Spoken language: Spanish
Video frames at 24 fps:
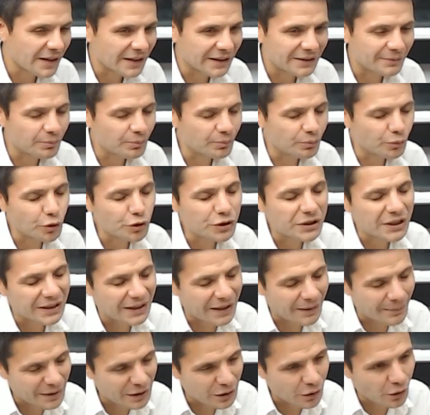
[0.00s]
mucha
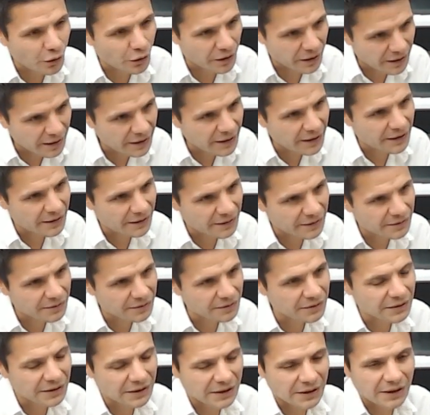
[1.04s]
tramitología,
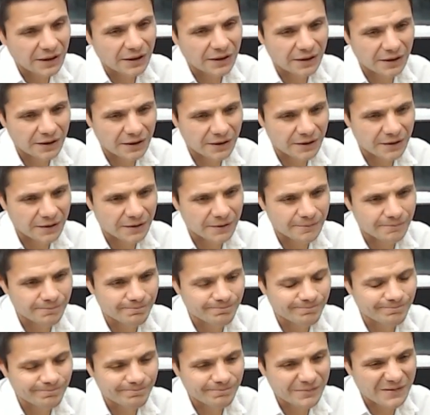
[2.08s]

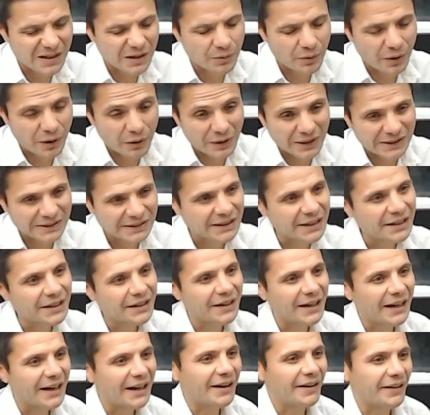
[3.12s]
em, y bueno,
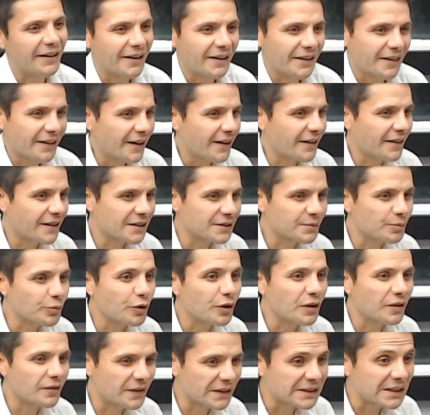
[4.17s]
así en realidad es muy
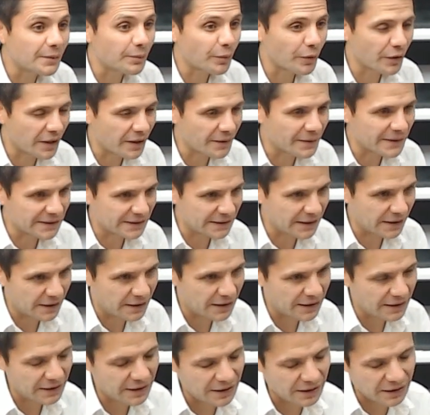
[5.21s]
difícil poder avanzar.
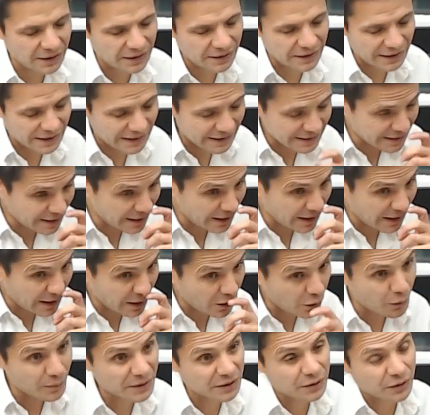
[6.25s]
Eh, desde la
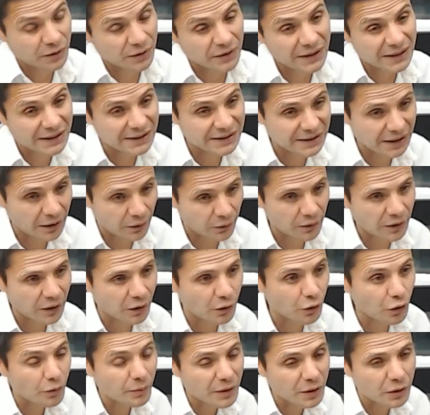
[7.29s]
Comisión de Desarrollo
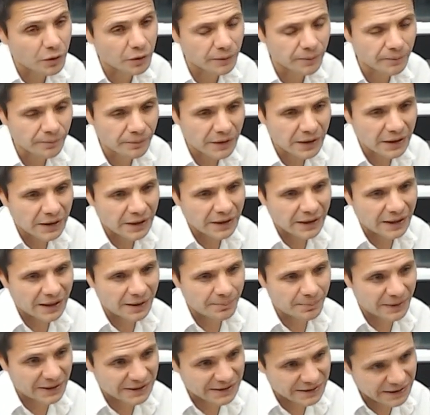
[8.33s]
Económico, que
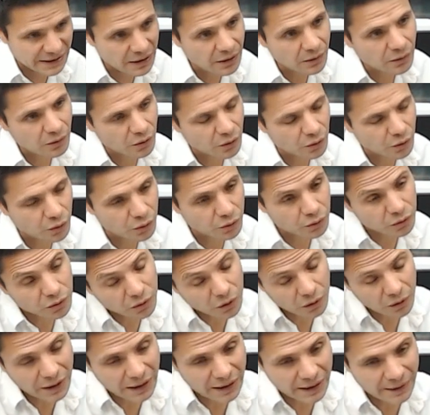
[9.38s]
presido
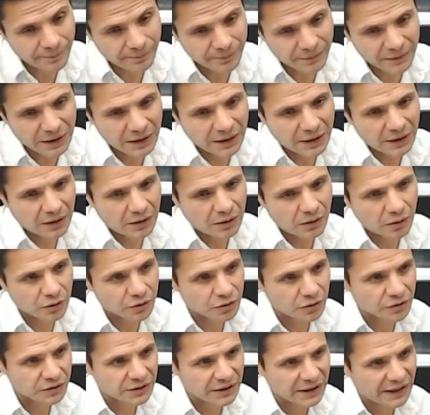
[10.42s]
junto a los
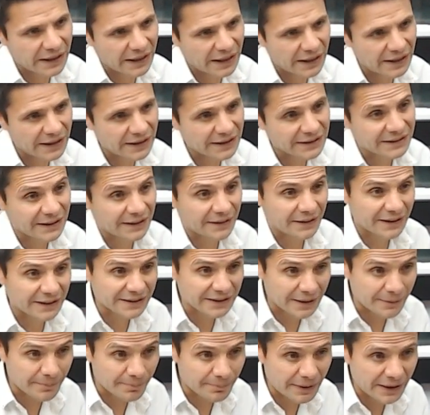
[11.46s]
concejales Andrés
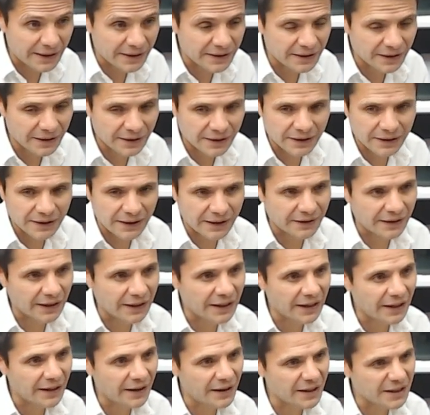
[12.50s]
Campaña y
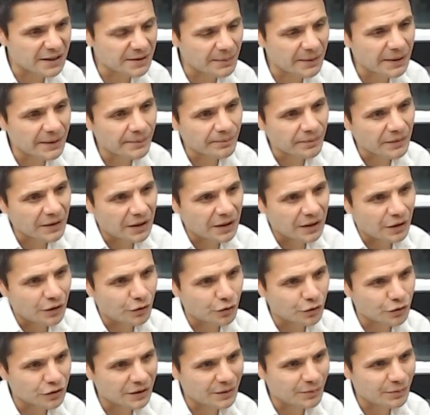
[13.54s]
Analía Ledesma,
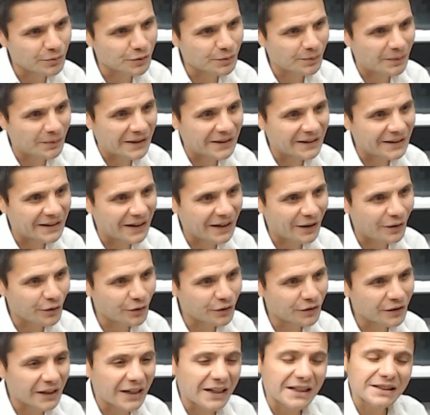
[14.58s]
nos hemos
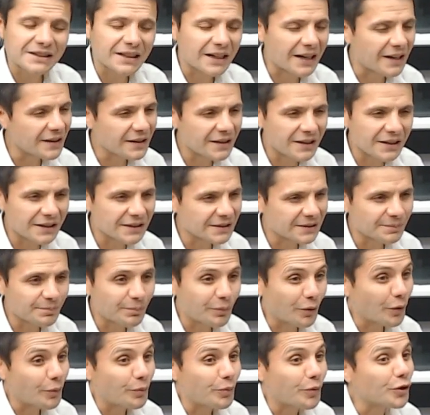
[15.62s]
planteado tres grandes
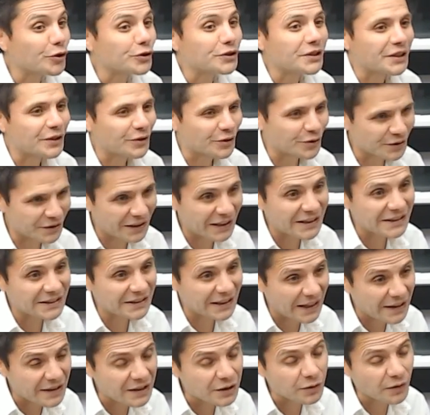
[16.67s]
propósitos, tres
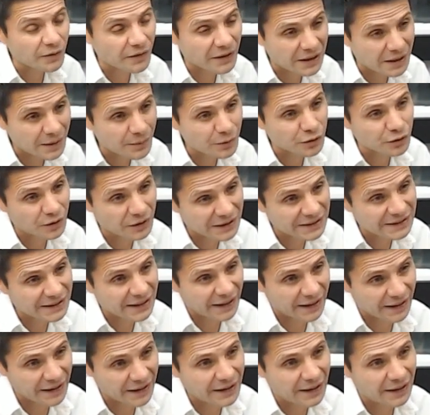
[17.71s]
grandes objetivos con esta
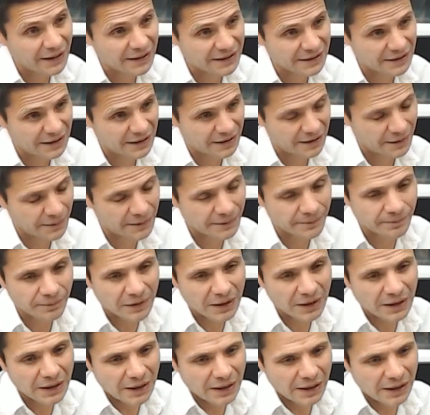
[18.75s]
agenda legislativa.
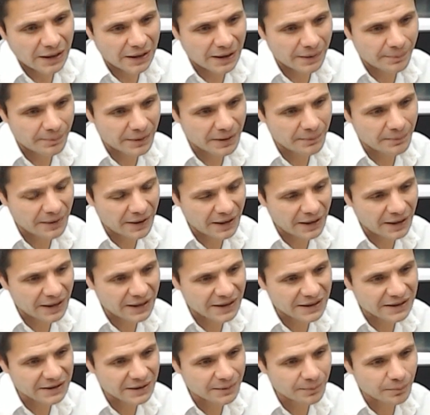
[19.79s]
La primera
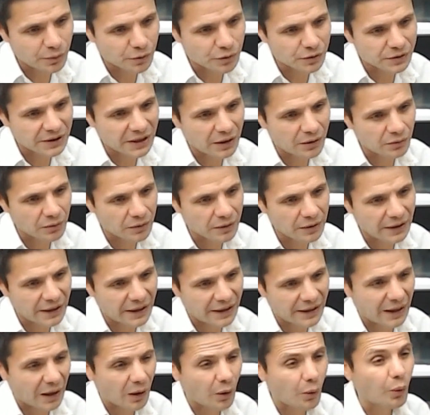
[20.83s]
es impulsar un
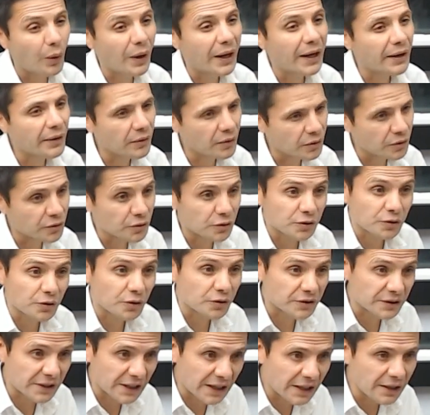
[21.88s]
gran acuerdo
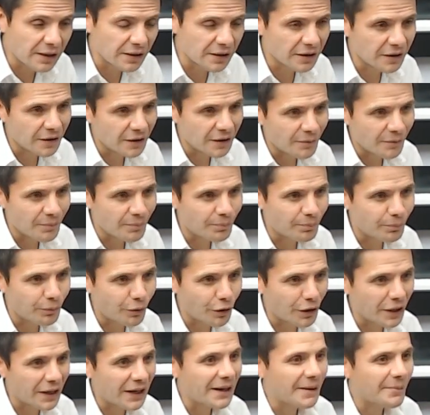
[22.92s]
social
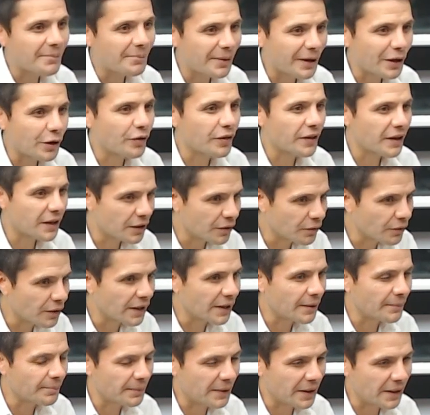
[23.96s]
por el empleo digno,
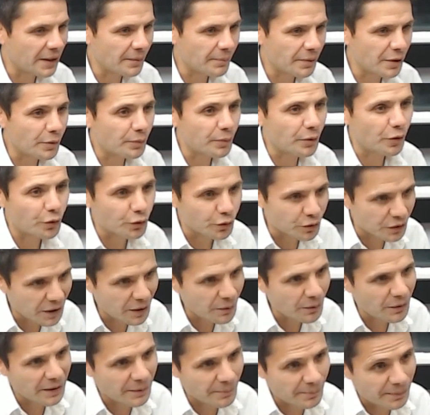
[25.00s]
el, empleo
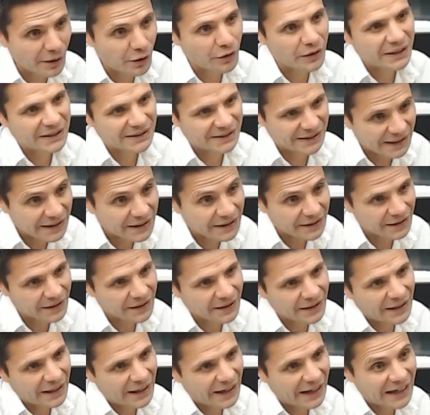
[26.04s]
productivo, el empleo decente,
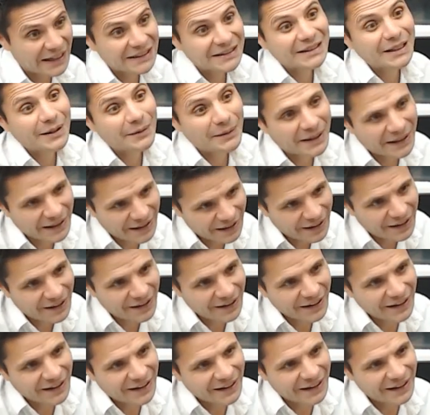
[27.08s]
hasta bajar
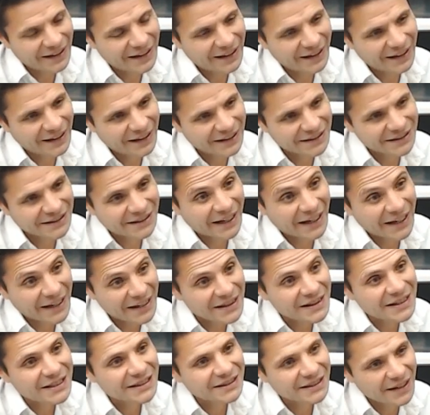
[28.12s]
este
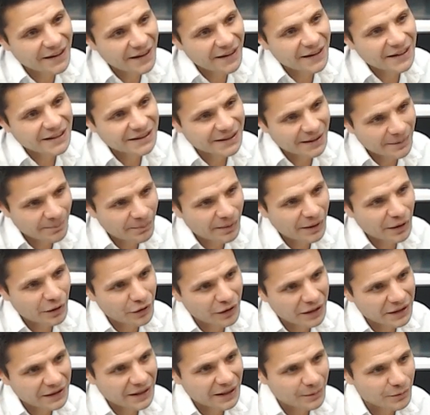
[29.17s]
índice de desempleo
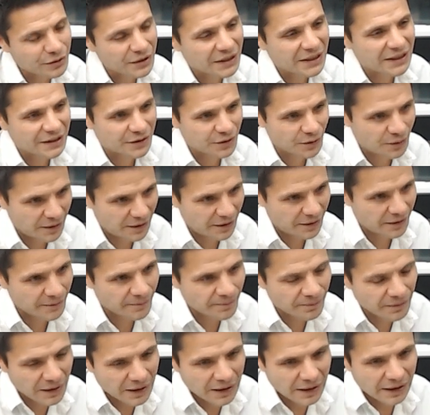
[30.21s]
que tenemos en la ciudad.
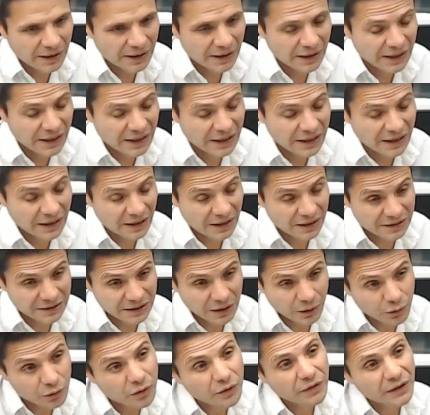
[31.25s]
La, el
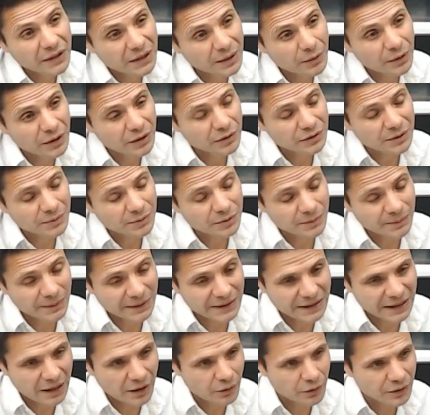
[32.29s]
segundo objetivo que nos hemos
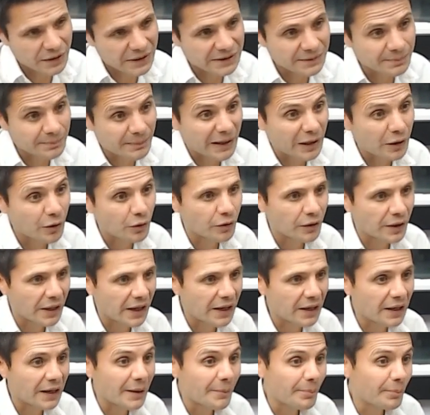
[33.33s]
planteado es
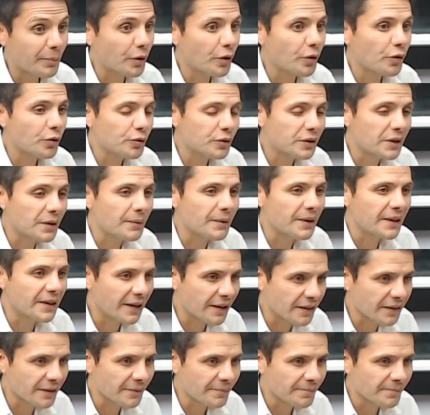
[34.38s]
mejorar la productividad